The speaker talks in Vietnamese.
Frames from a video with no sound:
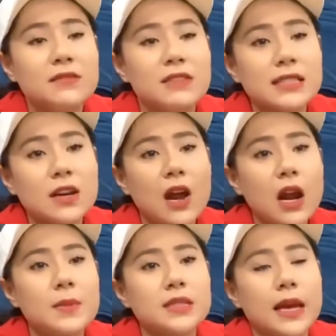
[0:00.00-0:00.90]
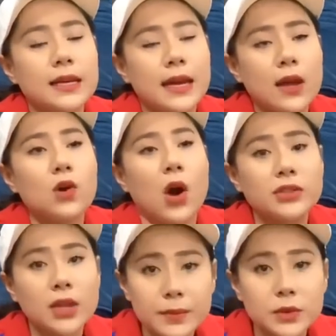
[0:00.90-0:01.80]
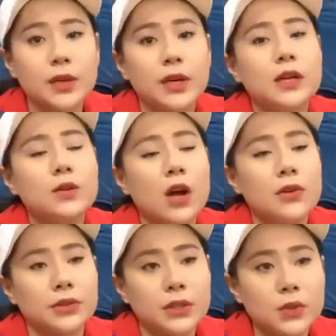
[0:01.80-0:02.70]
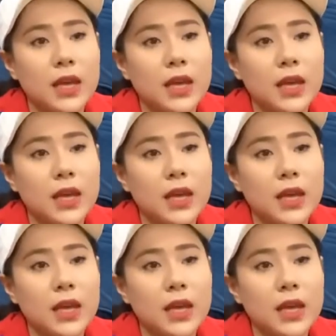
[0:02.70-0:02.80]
và sau đó là mình sẽ kêu gọi thêm nữa nếu có được nhiều